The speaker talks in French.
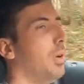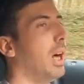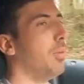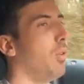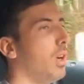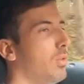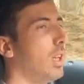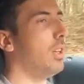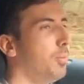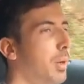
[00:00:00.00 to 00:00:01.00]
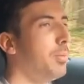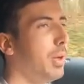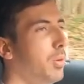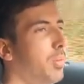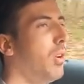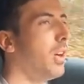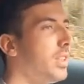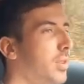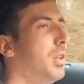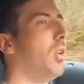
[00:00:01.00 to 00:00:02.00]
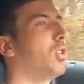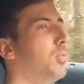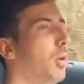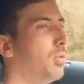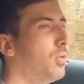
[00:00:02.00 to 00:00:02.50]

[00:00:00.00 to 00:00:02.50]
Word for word: Par rapport à tout à l'heure, pas, pardon, pas en RS mais en sport